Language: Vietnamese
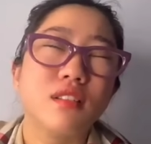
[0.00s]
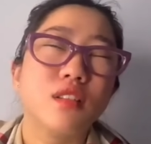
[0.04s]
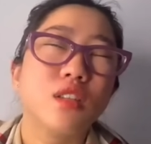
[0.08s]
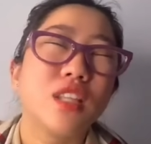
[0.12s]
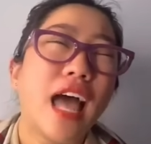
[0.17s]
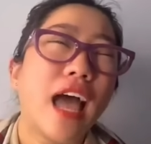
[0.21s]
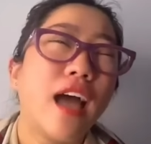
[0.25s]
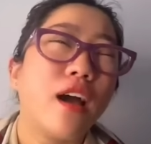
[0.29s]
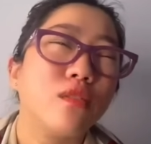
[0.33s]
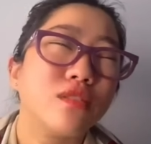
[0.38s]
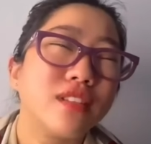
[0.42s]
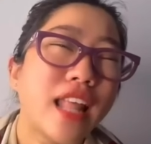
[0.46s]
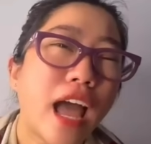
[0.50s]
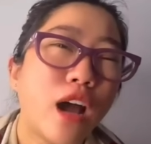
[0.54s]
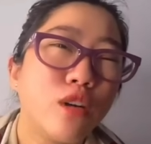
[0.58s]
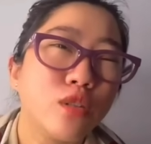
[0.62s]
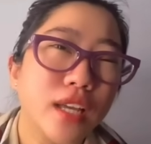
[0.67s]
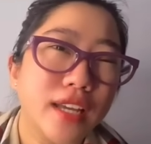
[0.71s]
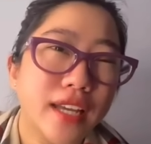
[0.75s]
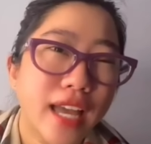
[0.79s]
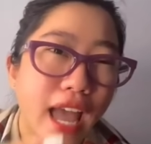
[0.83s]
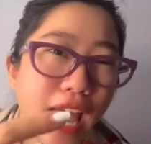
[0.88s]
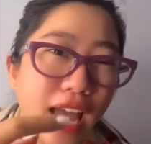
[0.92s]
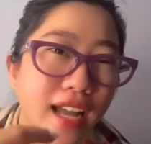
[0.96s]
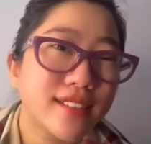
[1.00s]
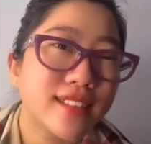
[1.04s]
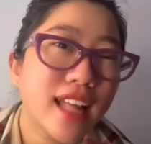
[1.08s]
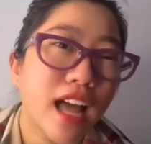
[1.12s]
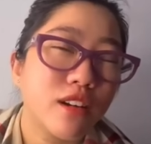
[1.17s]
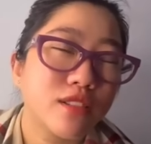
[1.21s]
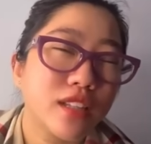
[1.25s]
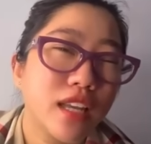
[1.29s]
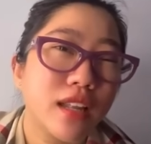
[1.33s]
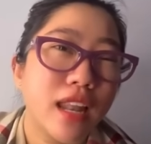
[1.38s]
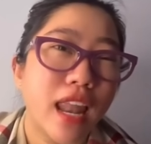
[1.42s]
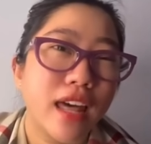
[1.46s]
tao tao thì khác
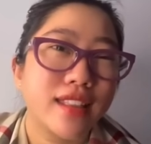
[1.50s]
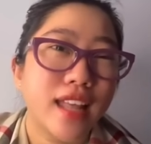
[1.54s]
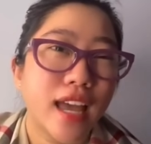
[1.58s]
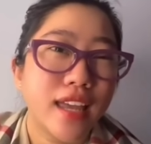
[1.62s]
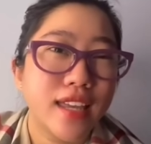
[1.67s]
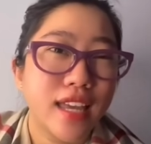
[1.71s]
tao thì là tại